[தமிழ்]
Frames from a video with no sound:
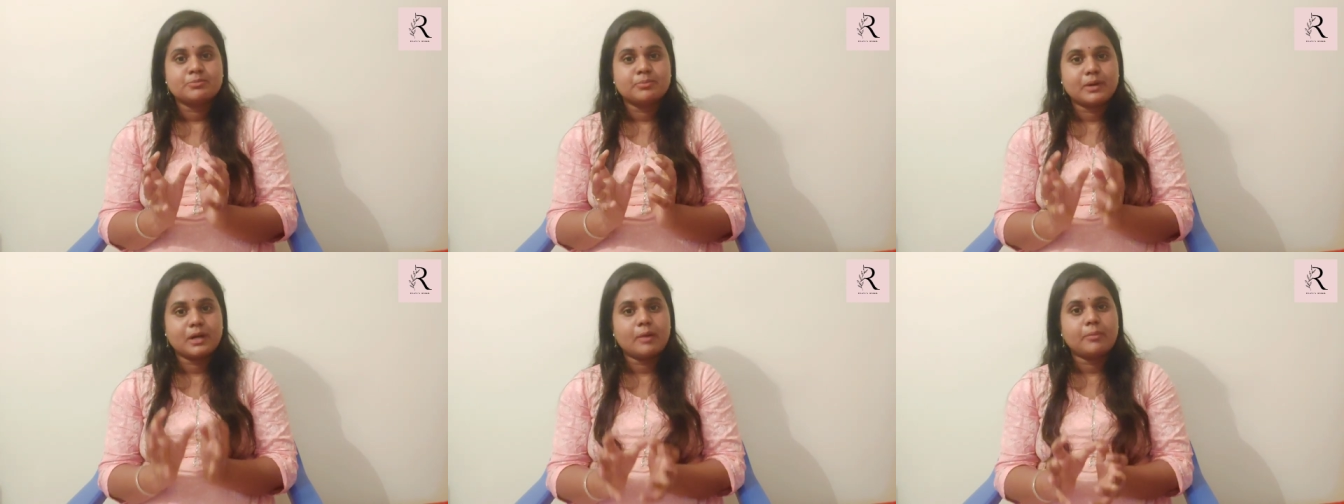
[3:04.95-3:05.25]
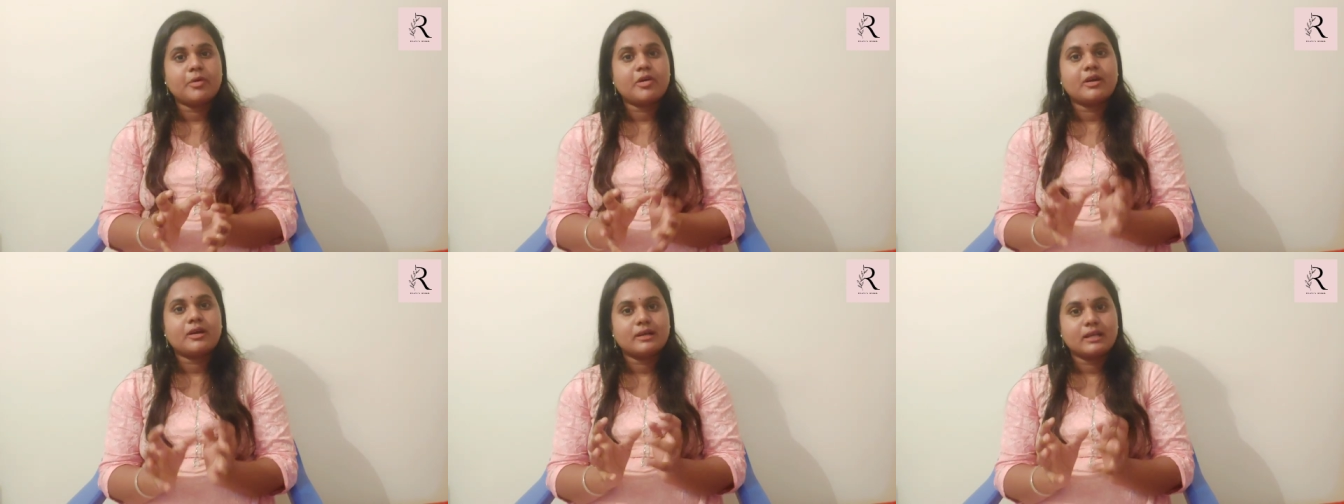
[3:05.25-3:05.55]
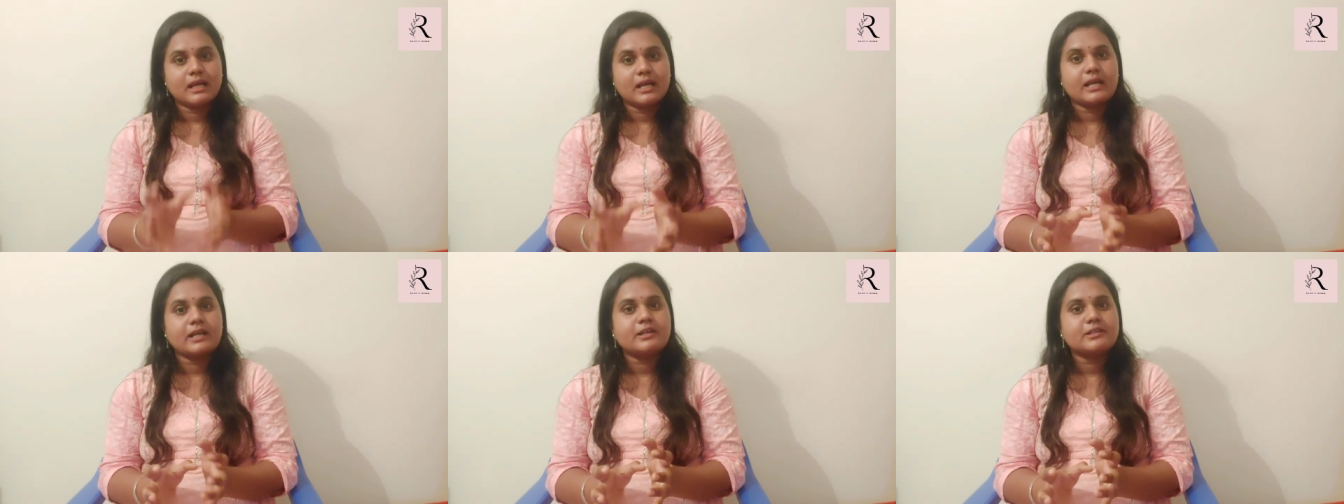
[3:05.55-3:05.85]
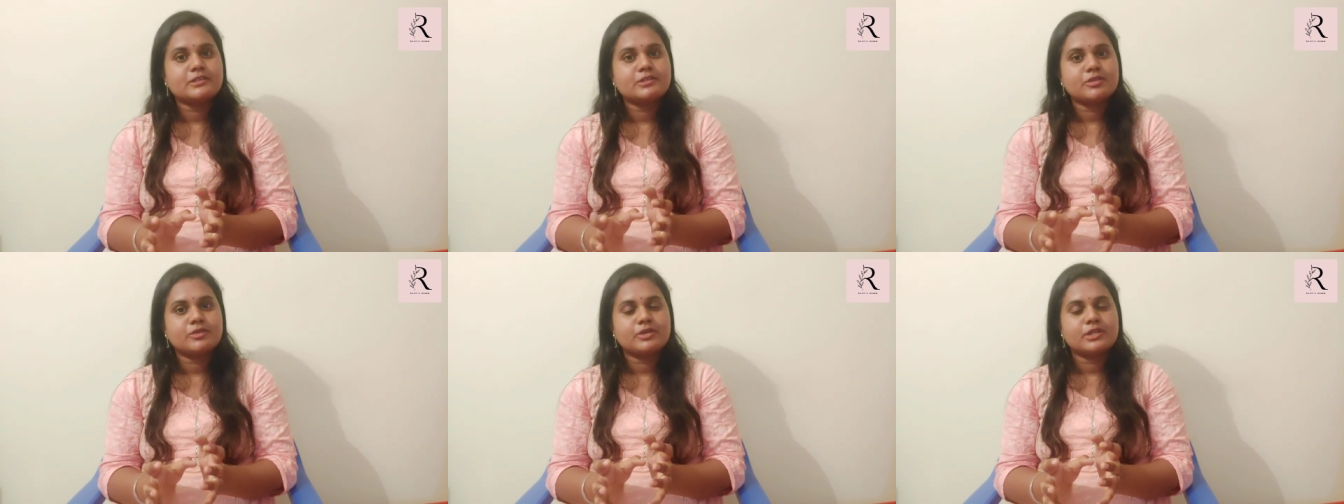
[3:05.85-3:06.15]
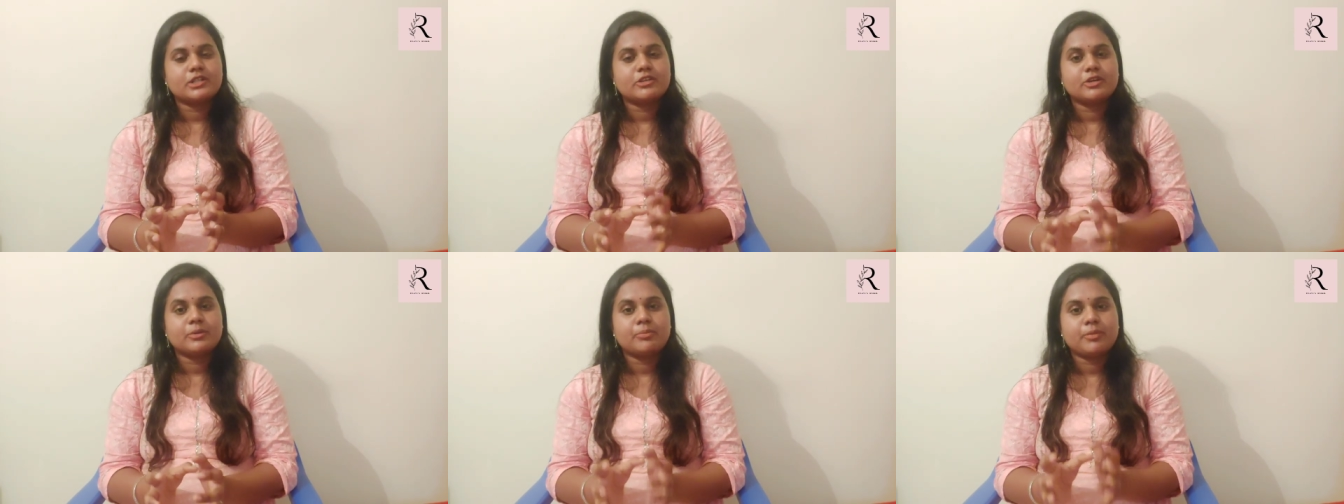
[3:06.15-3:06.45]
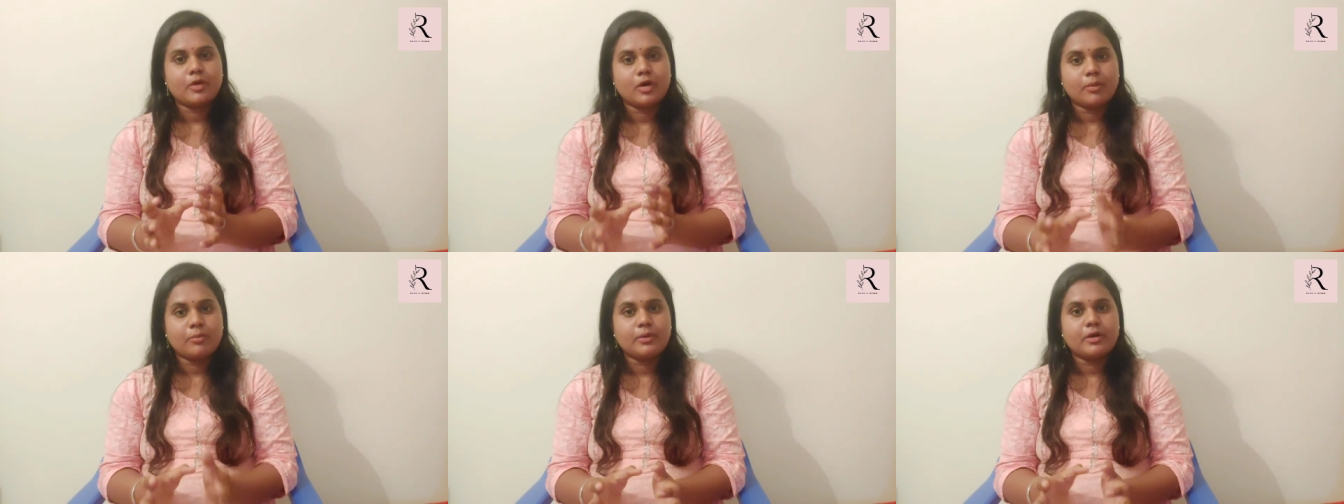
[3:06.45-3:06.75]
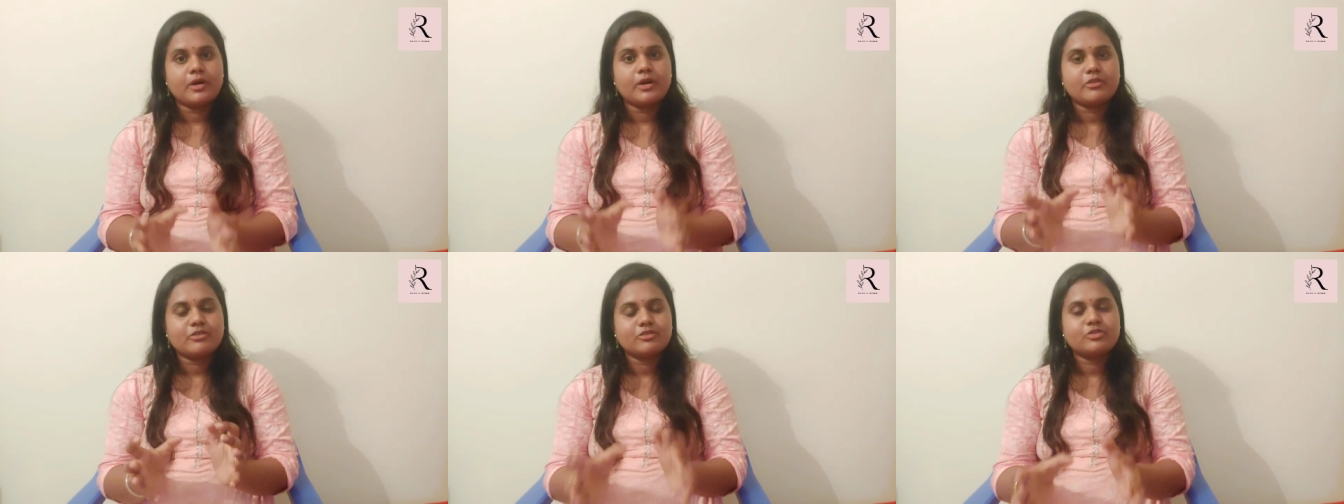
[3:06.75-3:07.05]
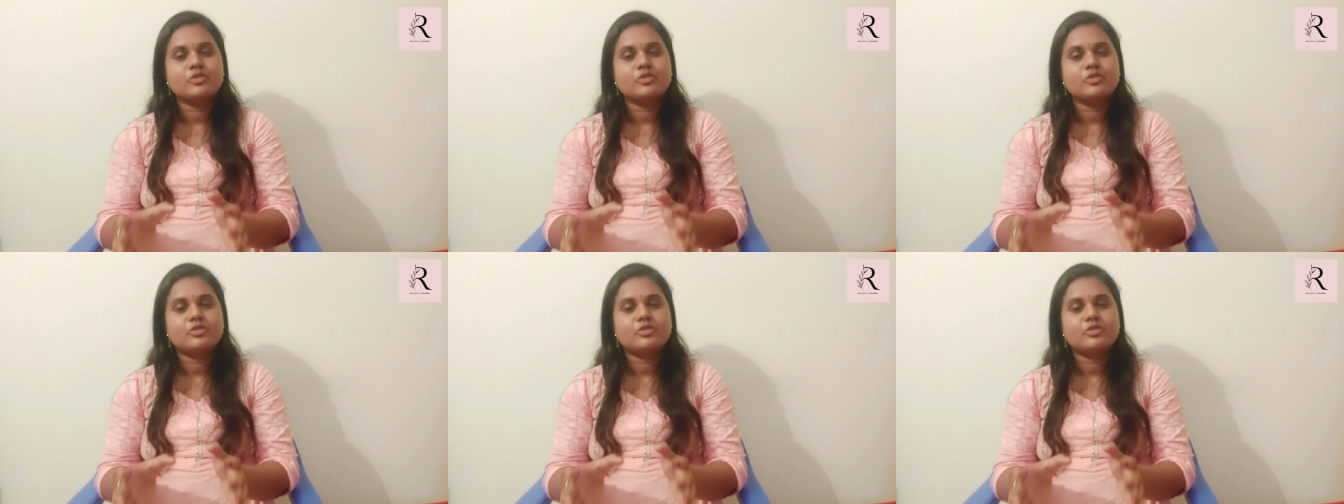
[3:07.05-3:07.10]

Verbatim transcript: ப்ராப்பரான டயட்டை சொல்கிறத விட ப்ராப்பரான